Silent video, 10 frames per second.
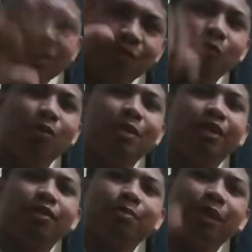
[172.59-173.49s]
Samuel
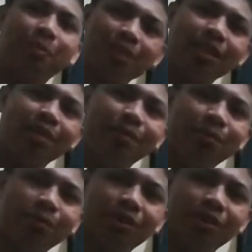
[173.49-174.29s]
Maligon. Maraming salamat po.